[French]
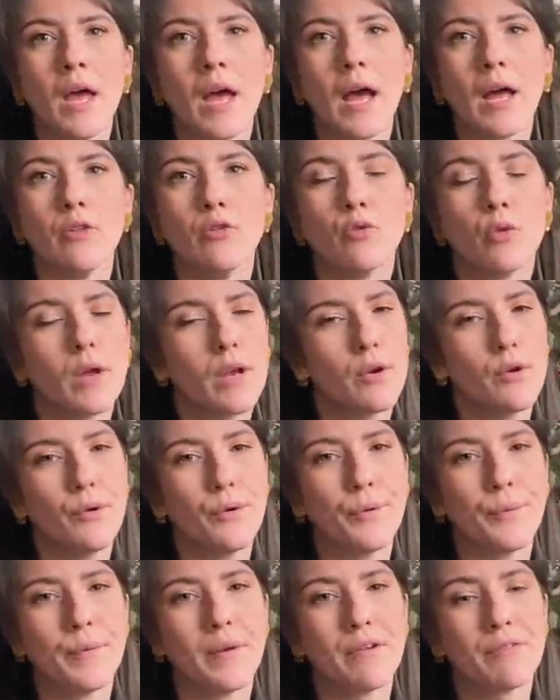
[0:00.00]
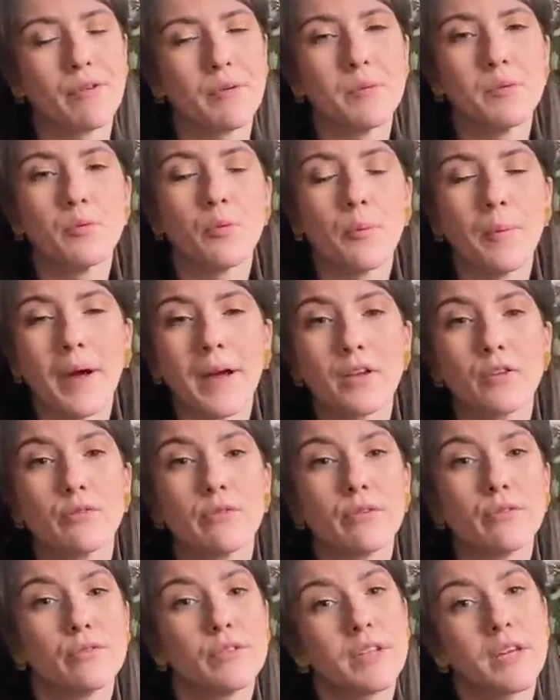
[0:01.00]
à Noël, la famille de mon mari
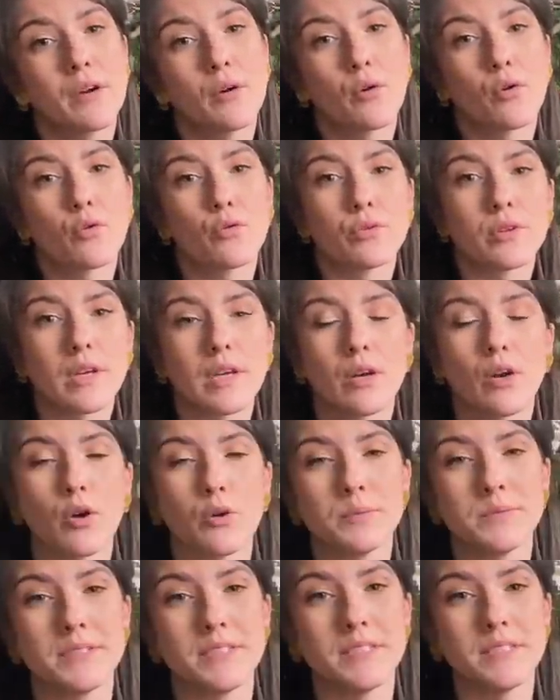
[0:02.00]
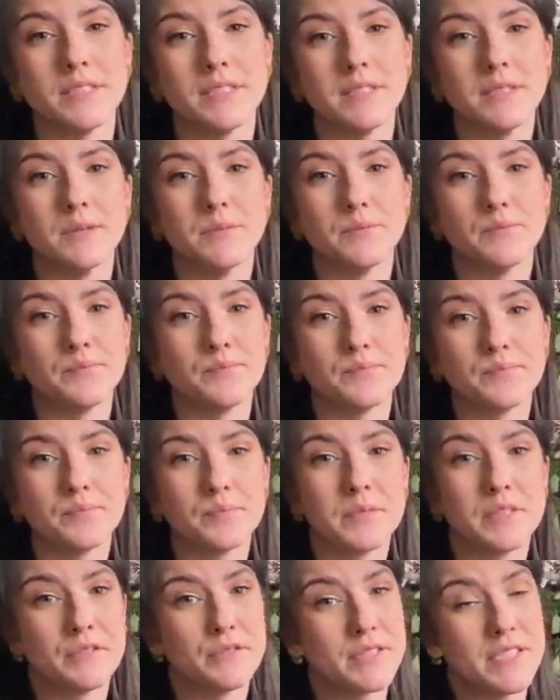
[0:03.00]
devait venir rencontrer leur petit
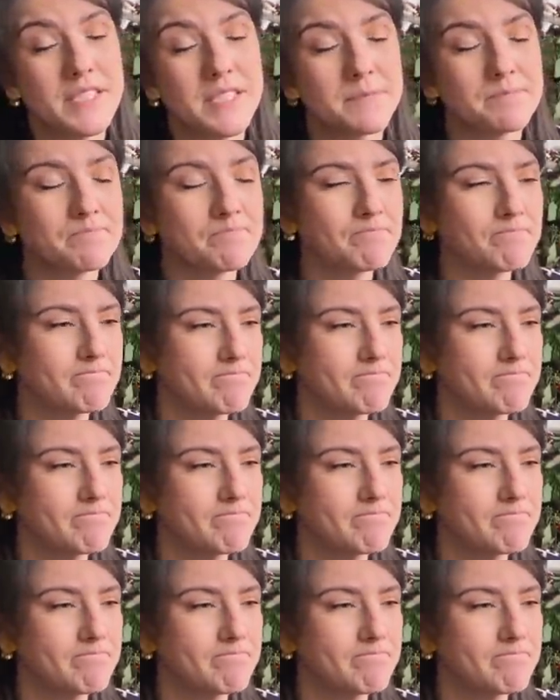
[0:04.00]
fils